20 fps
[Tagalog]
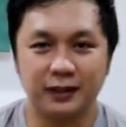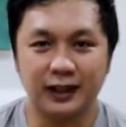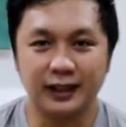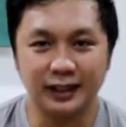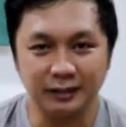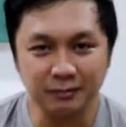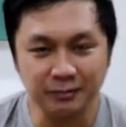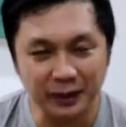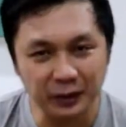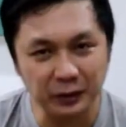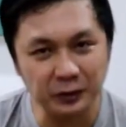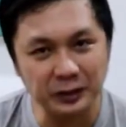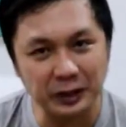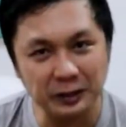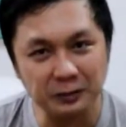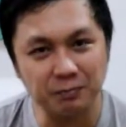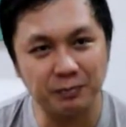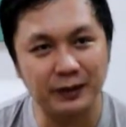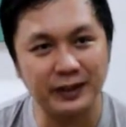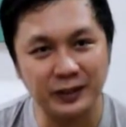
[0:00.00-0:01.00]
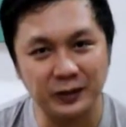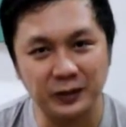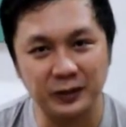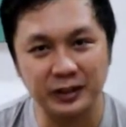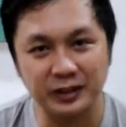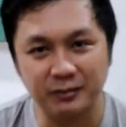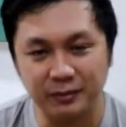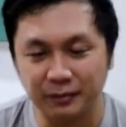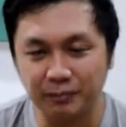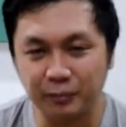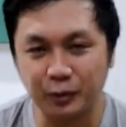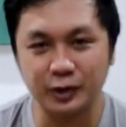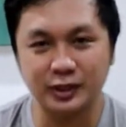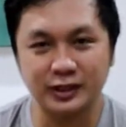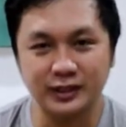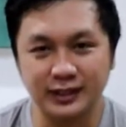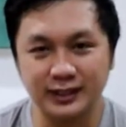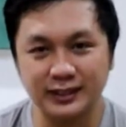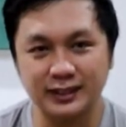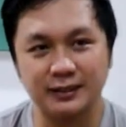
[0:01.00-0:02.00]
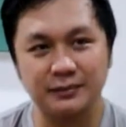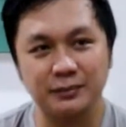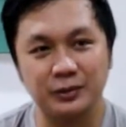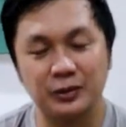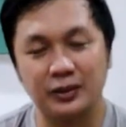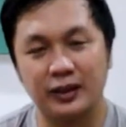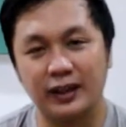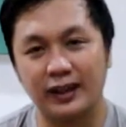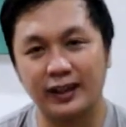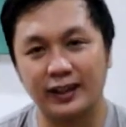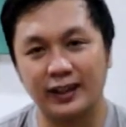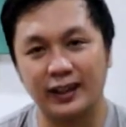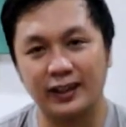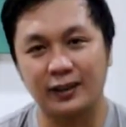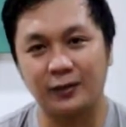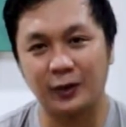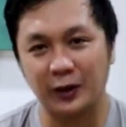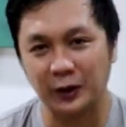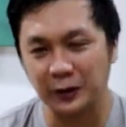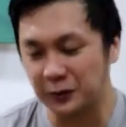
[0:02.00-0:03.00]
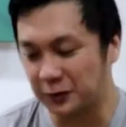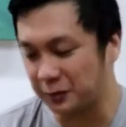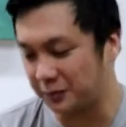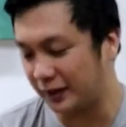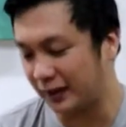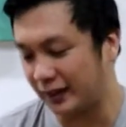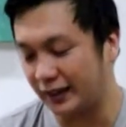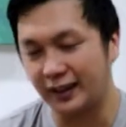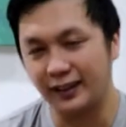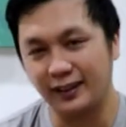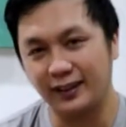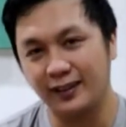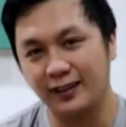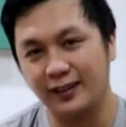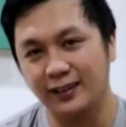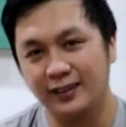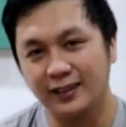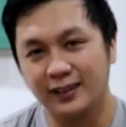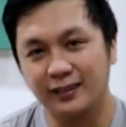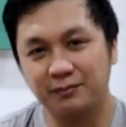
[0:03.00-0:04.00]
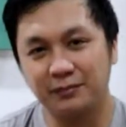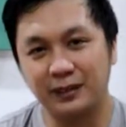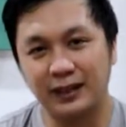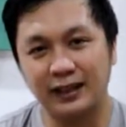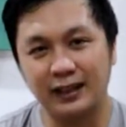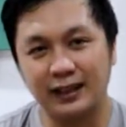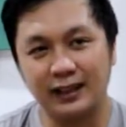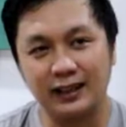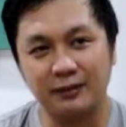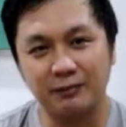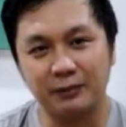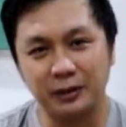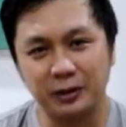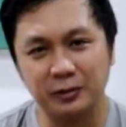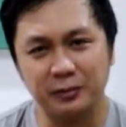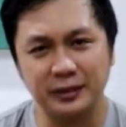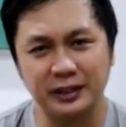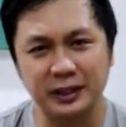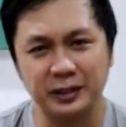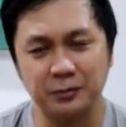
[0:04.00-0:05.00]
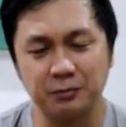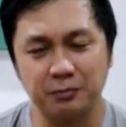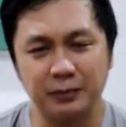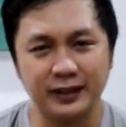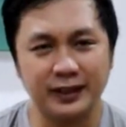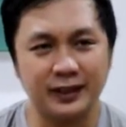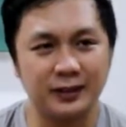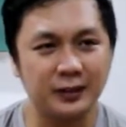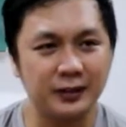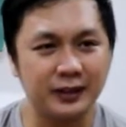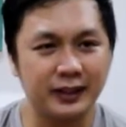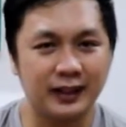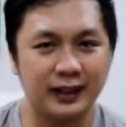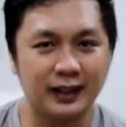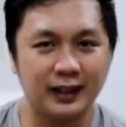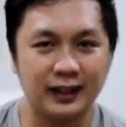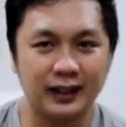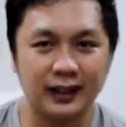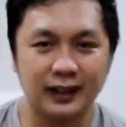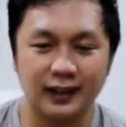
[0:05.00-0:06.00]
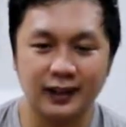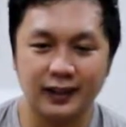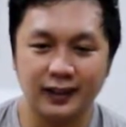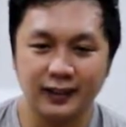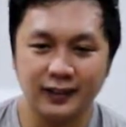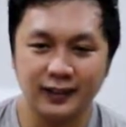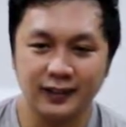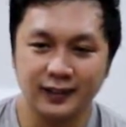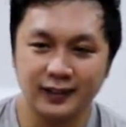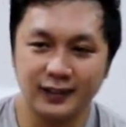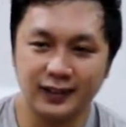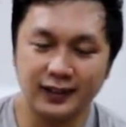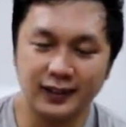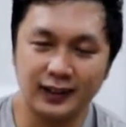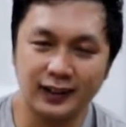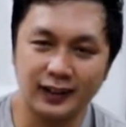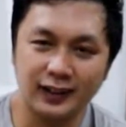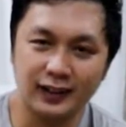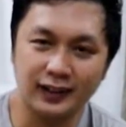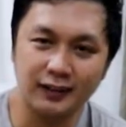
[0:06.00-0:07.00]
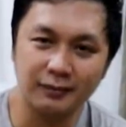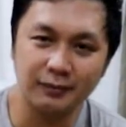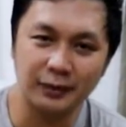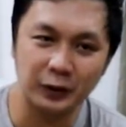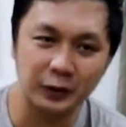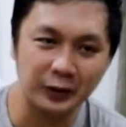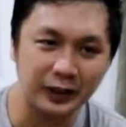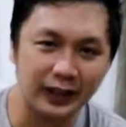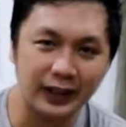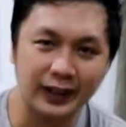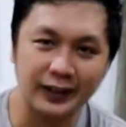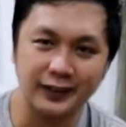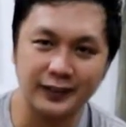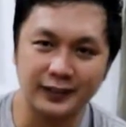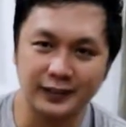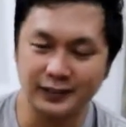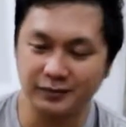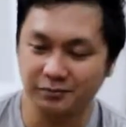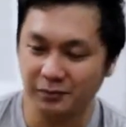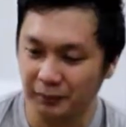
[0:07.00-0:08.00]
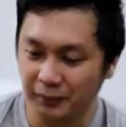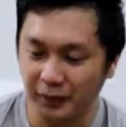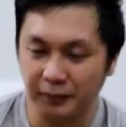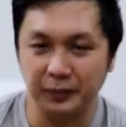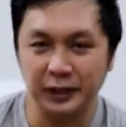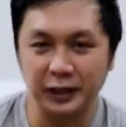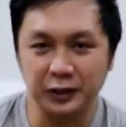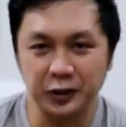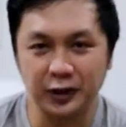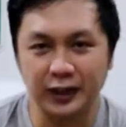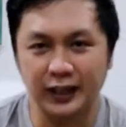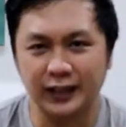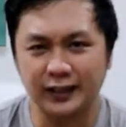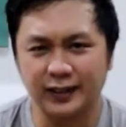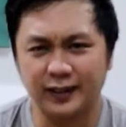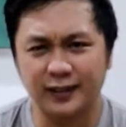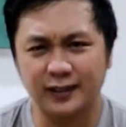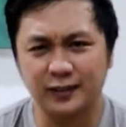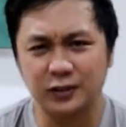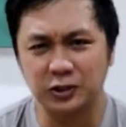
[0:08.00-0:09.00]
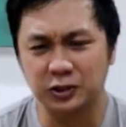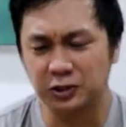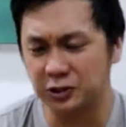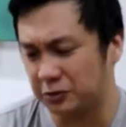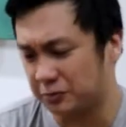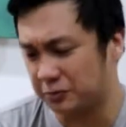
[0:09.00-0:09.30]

hanggat meron kayong panahon na magpursige sa buhay, uh, huwag kayong tumigil para pag dumating yung panahon na na meron na kayo, mabibili niyo lahat ng gusto